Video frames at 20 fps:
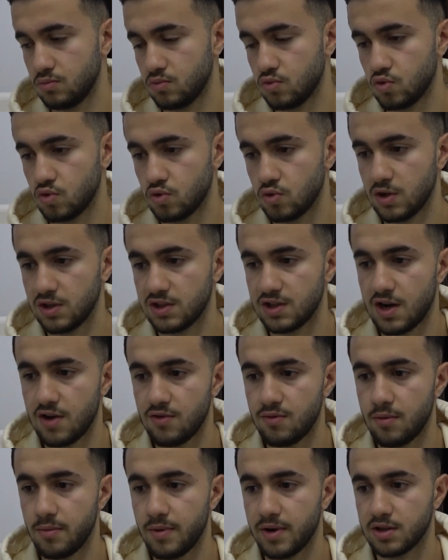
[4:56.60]
Çünkü
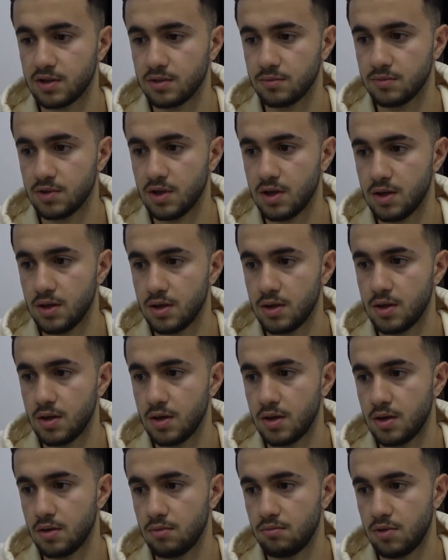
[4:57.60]
etrafıma baktığımda
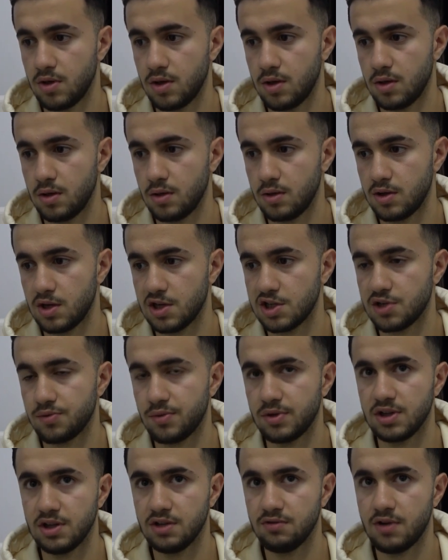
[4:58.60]
bir
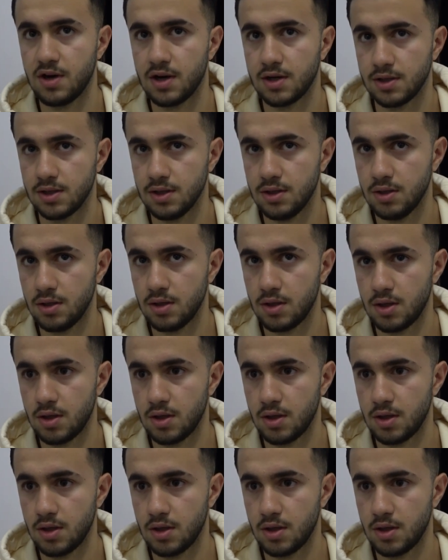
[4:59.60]
yaşam alanı vardı.